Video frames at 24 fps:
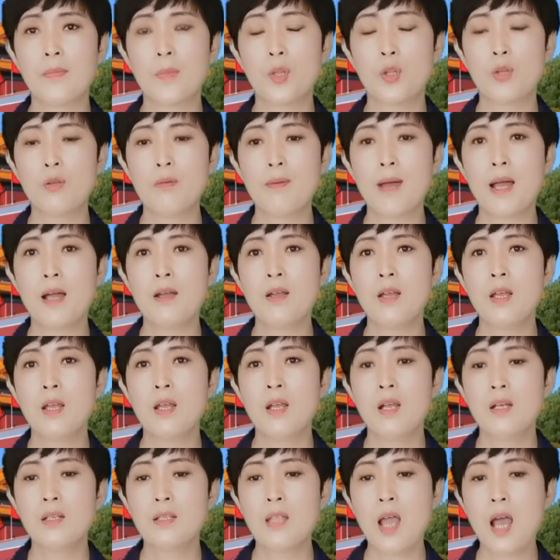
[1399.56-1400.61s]
对吧？
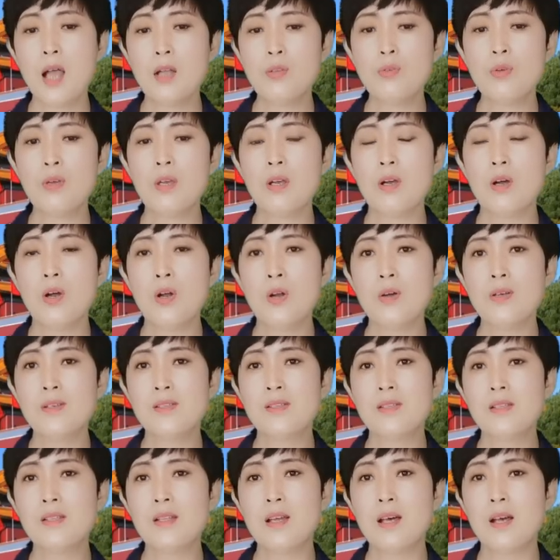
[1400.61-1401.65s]
他对俄罗
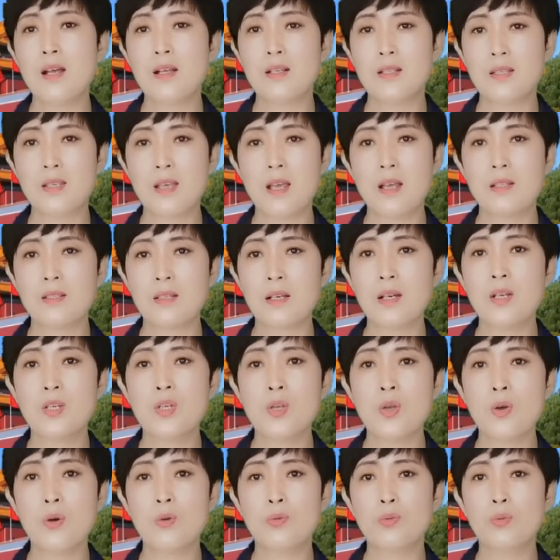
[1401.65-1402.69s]
斯的谴责
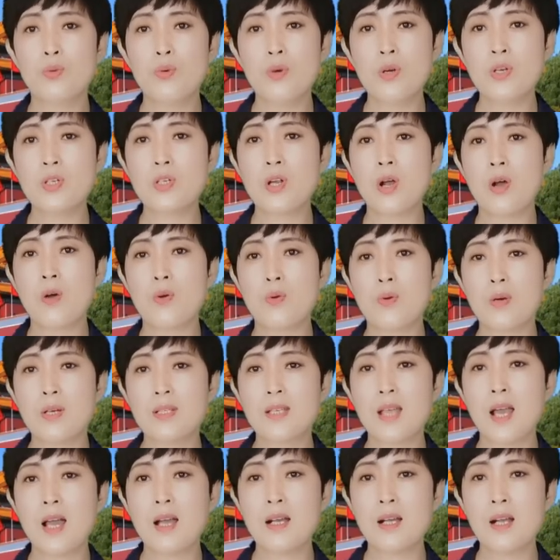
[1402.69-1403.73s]
有多少国
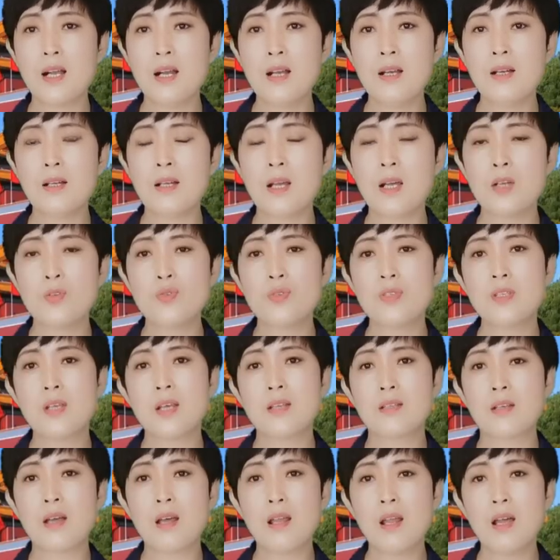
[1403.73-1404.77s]
家跟着他去
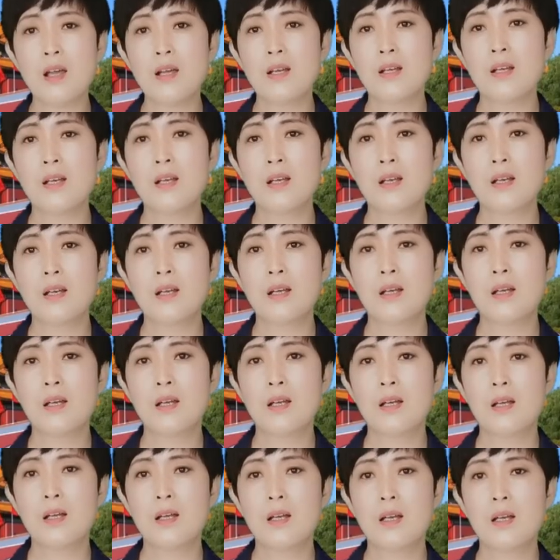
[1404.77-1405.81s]
谴责呢？
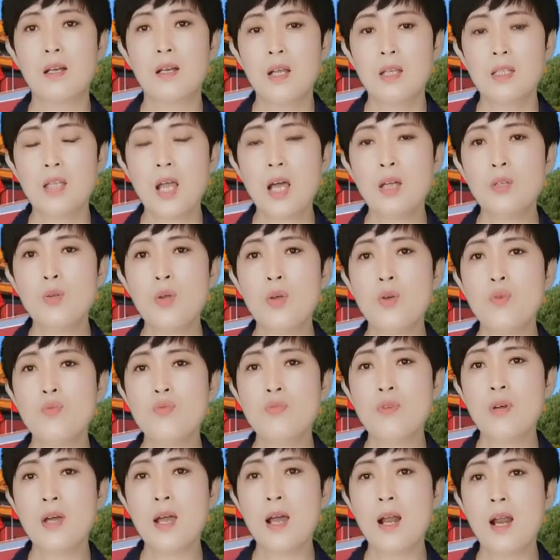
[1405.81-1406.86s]
他对
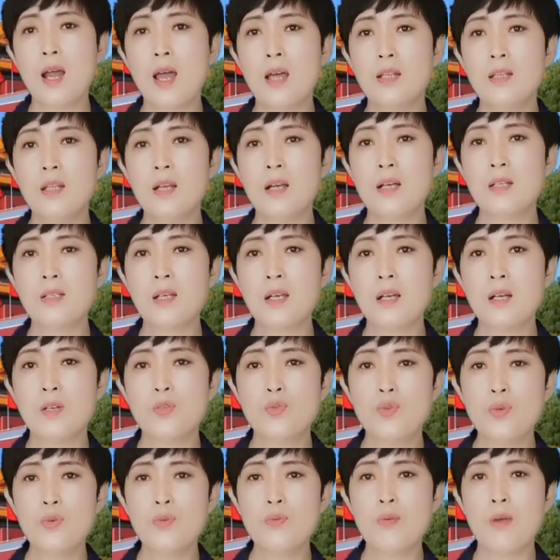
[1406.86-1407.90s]
乌克兰的这个
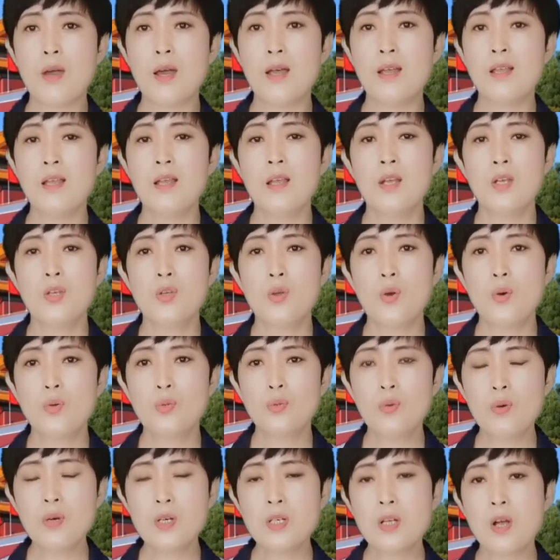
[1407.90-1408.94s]
军援有
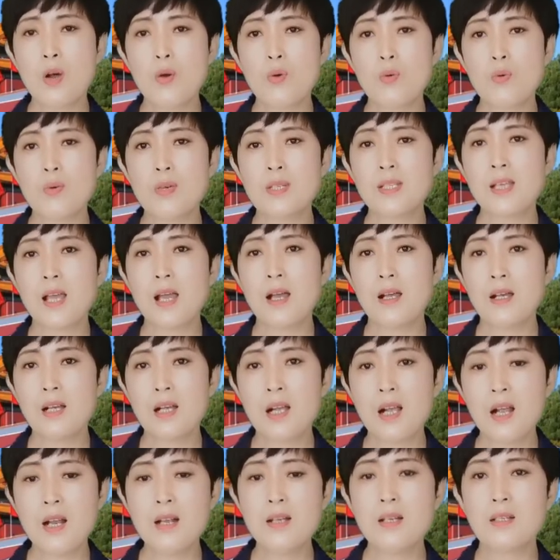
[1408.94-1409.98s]
多少国家
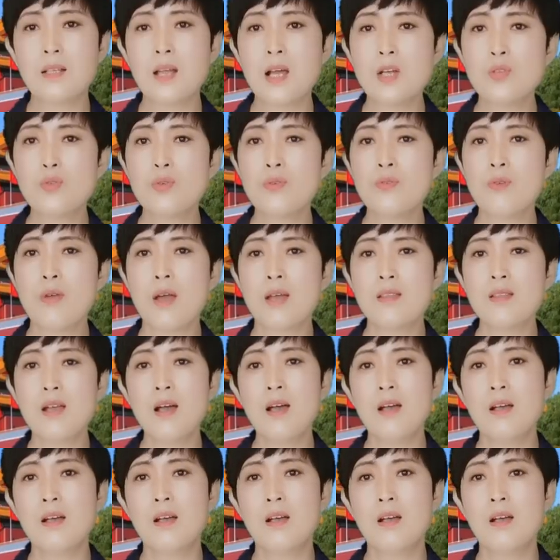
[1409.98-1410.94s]
跟着他军援呢？